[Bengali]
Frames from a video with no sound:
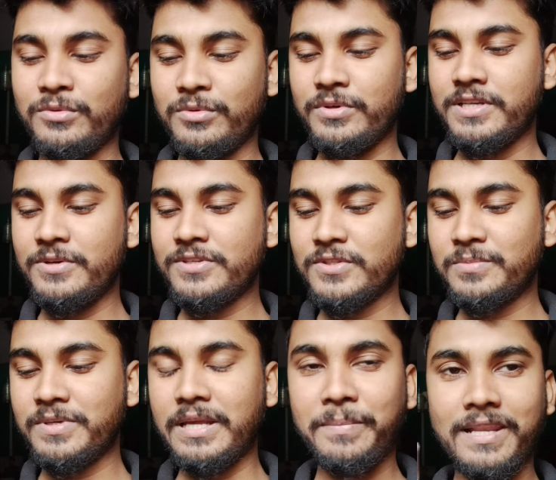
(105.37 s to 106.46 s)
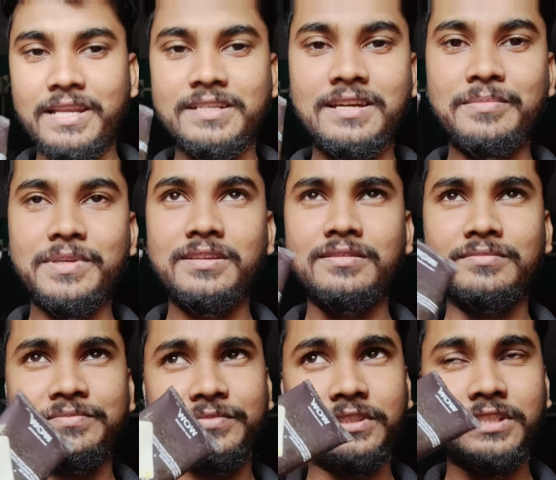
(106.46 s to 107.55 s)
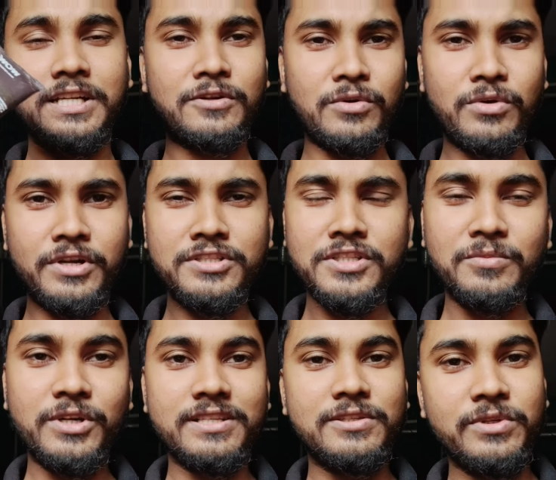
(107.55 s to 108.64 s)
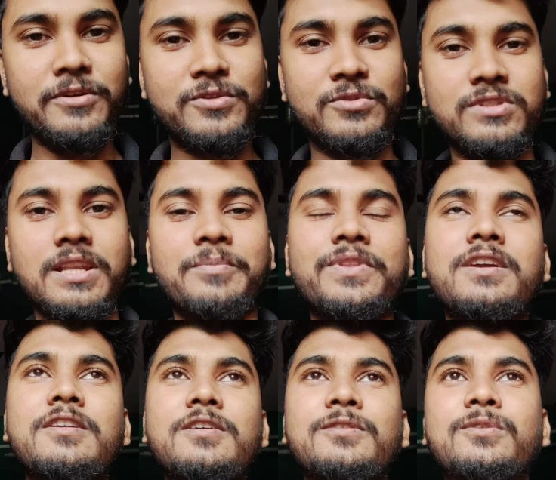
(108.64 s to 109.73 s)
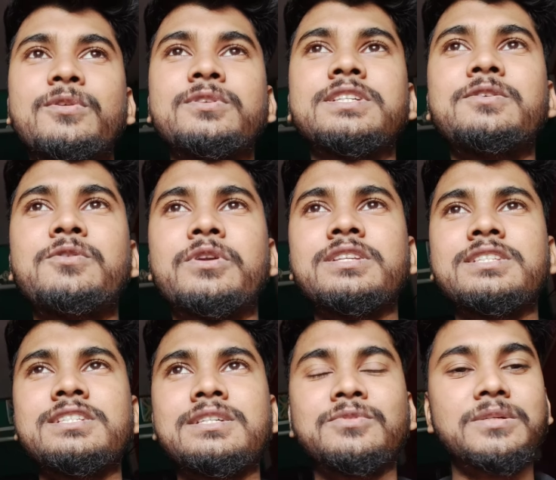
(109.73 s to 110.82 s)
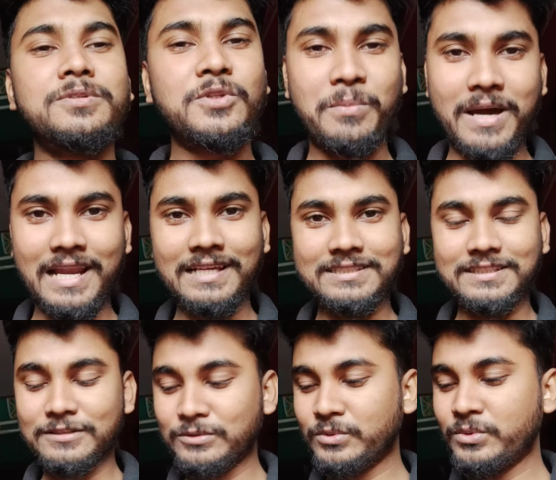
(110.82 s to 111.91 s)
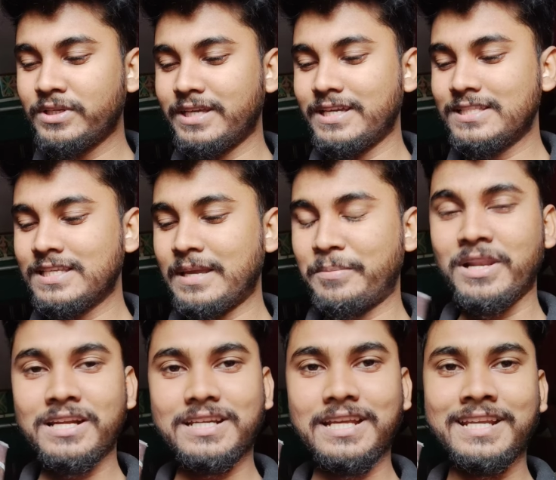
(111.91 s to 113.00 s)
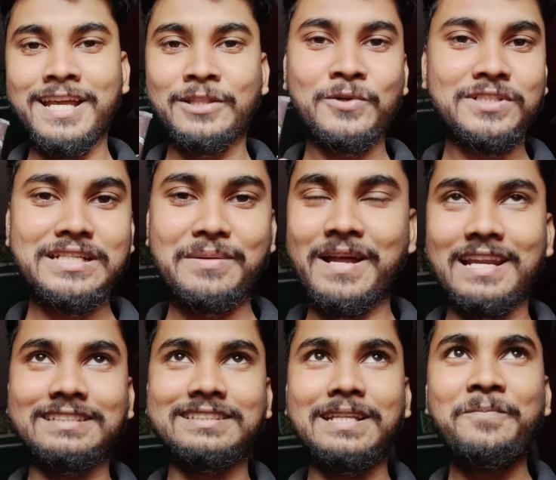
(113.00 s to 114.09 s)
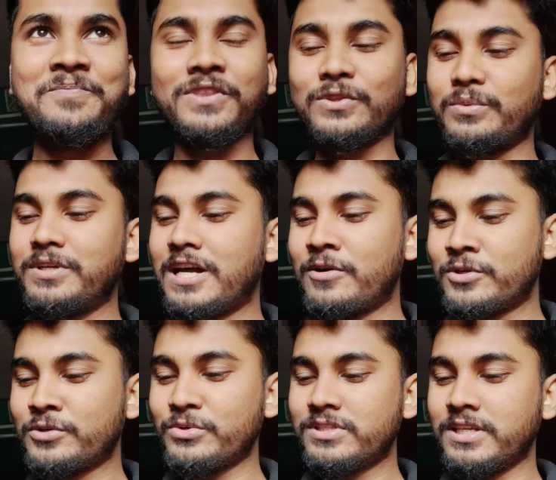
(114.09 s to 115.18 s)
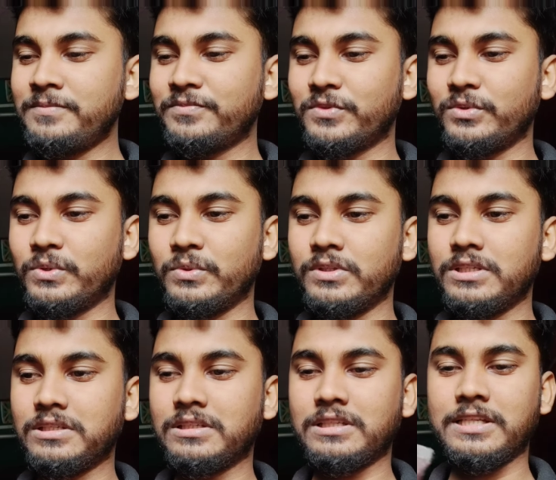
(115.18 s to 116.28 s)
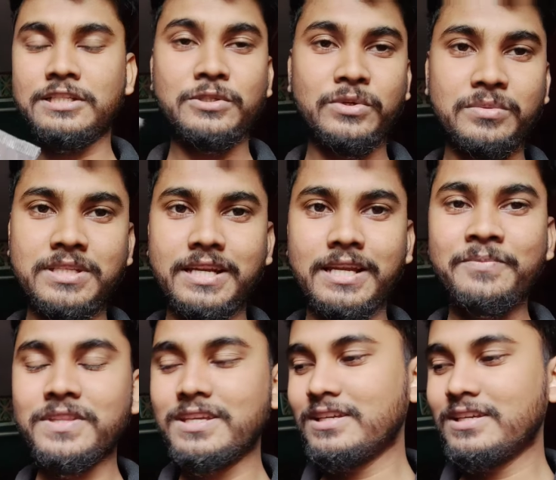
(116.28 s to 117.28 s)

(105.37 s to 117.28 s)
তো এটা হয়েছে তোমার অ্যাপেলেরটা আমি একটা অরেঞ্জের মনে আছে ওইটা ইউজ করছিলাম তো যাই হোক অরেঞ্জেরটা মোটামুটি তো ভালো আছে কিন্তু এই যে অ্যাপেলেরটা এটা এত একটা ভালো লাগছে না তো এটা আরও একটা রয়েছে তো এটা কিছু করানো যায় না